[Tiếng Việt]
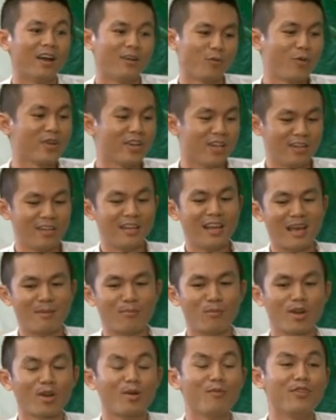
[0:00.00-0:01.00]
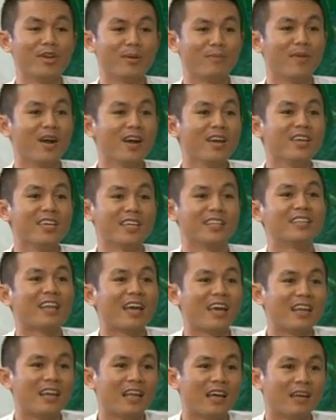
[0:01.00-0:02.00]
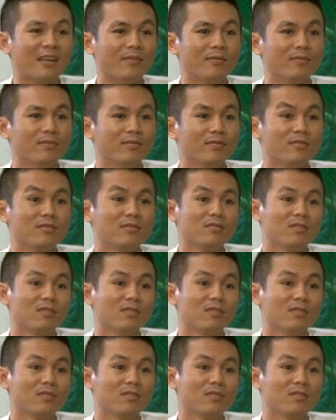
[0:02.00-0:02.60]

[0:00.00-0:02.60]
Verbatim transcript: quyết định làm một cái công việc mới hiện nay là công việc cũ là